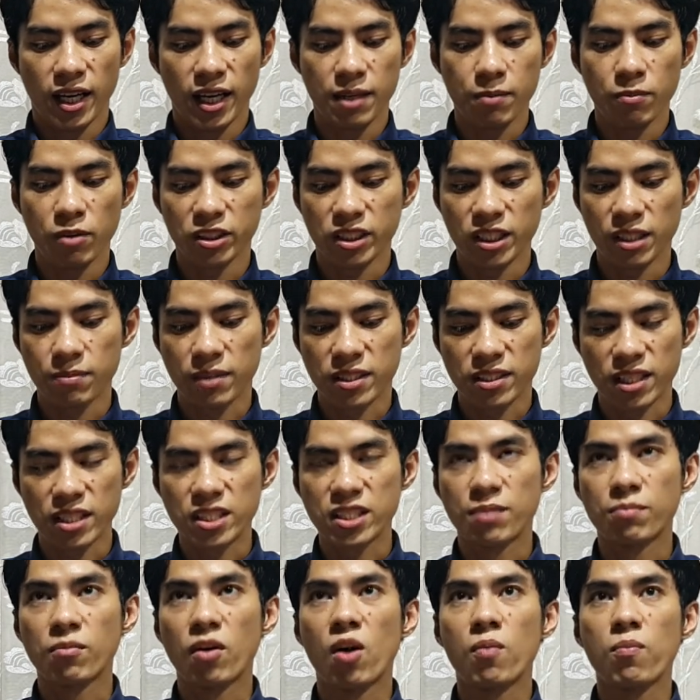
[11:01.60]
đây mới tiếp bà xin
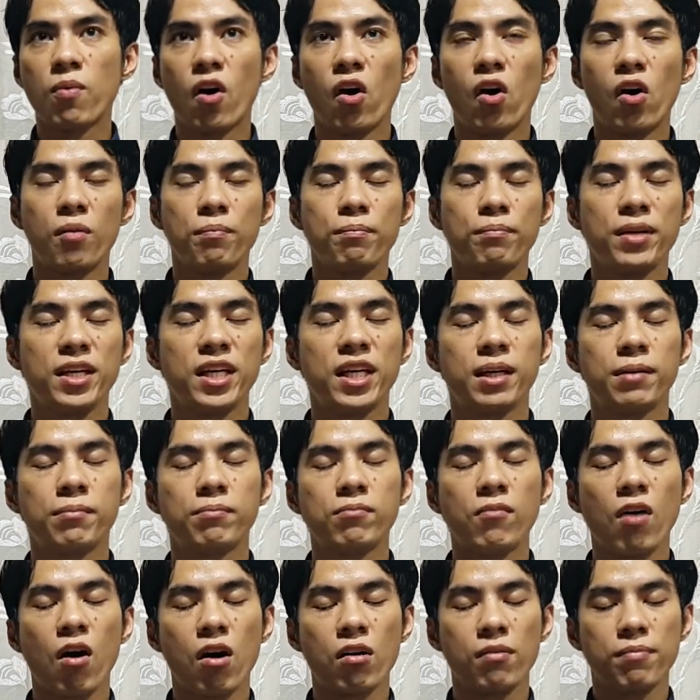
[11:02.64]
chị bóng ổn
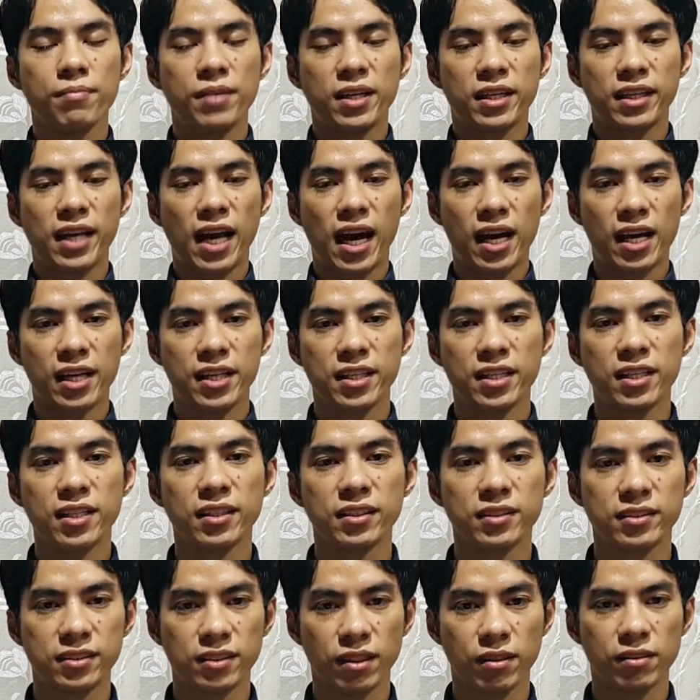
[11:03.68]
miền mong miền đầy
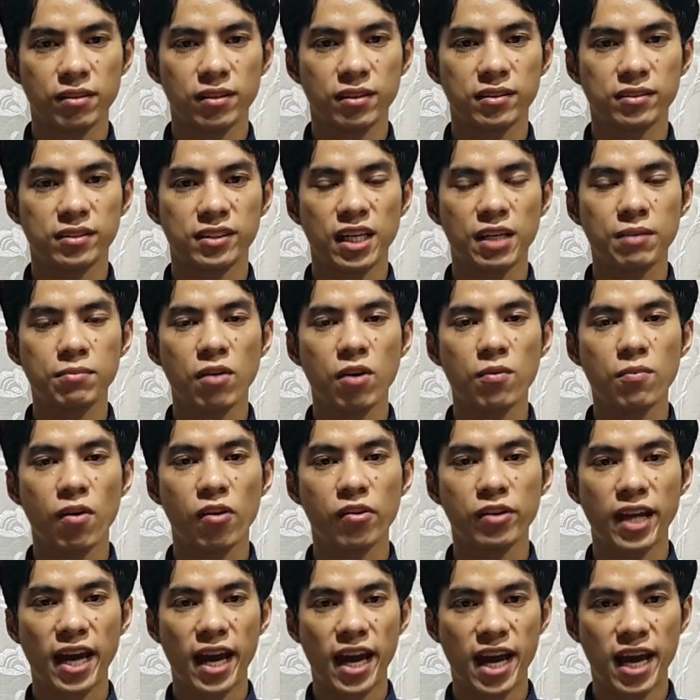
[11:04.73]
chẳng chẳng bóng
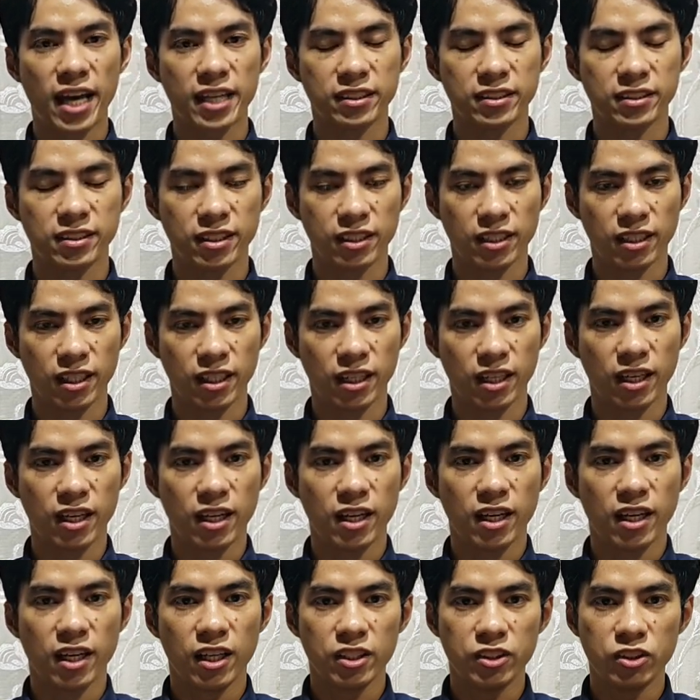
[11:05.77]
ổn ai
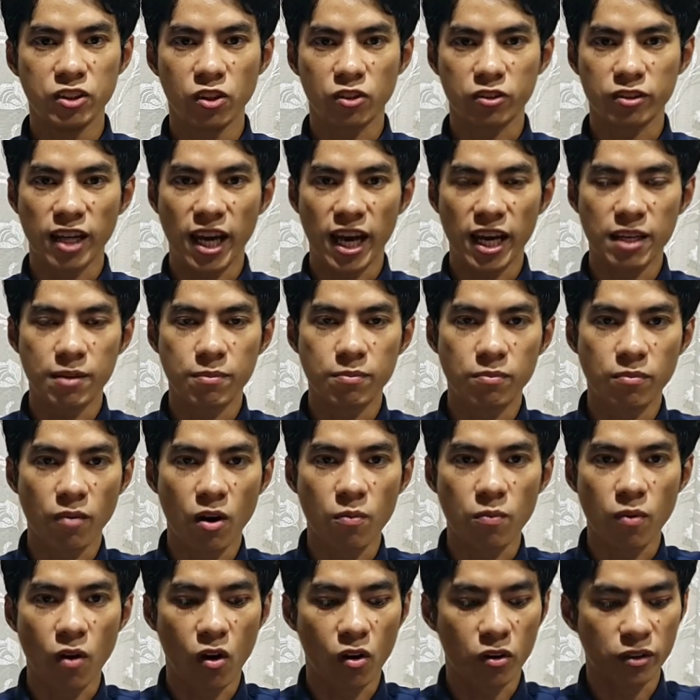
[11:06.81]
dột đầy
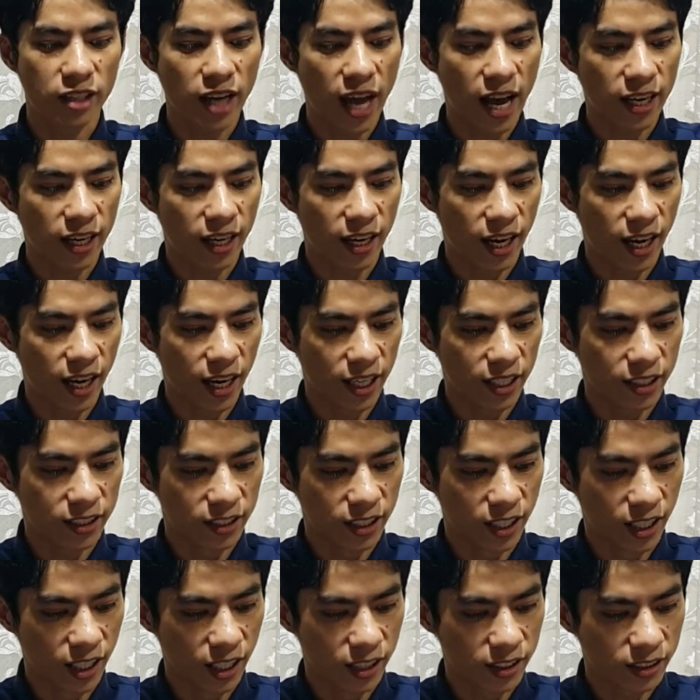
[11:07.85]
bóng ổn đã cả lại
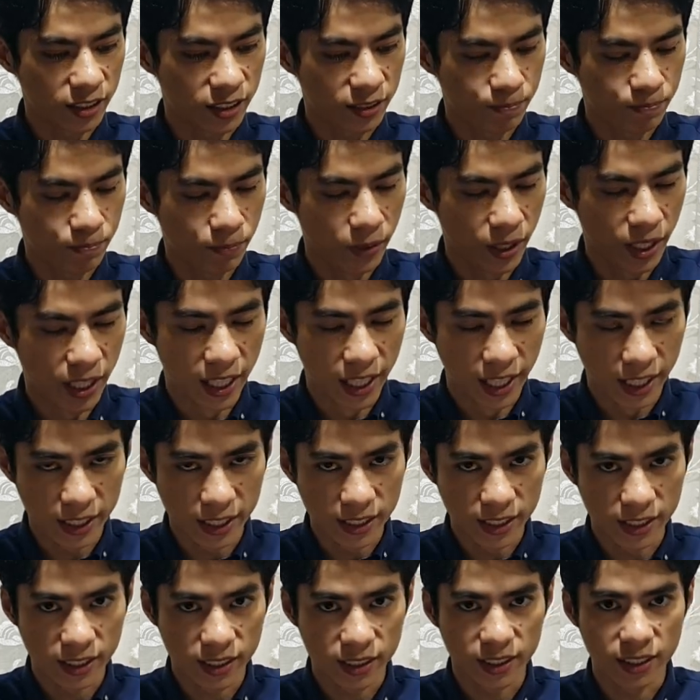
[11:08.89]
nhờ bình lớn
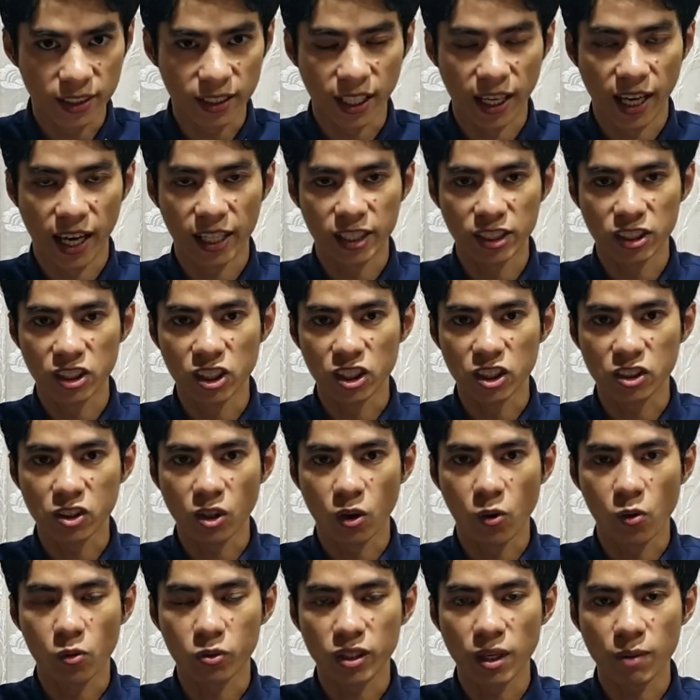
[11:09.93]
cứ cả lại chương
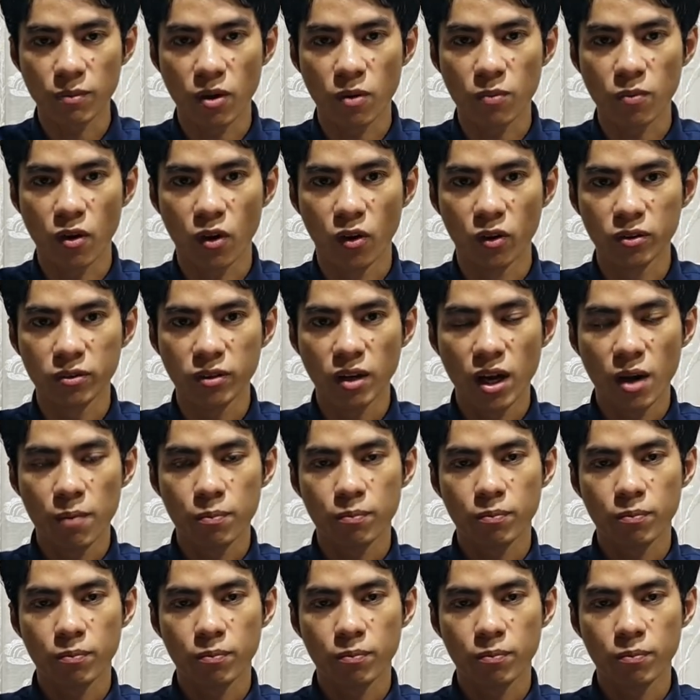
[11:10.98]
thú là bóng ổn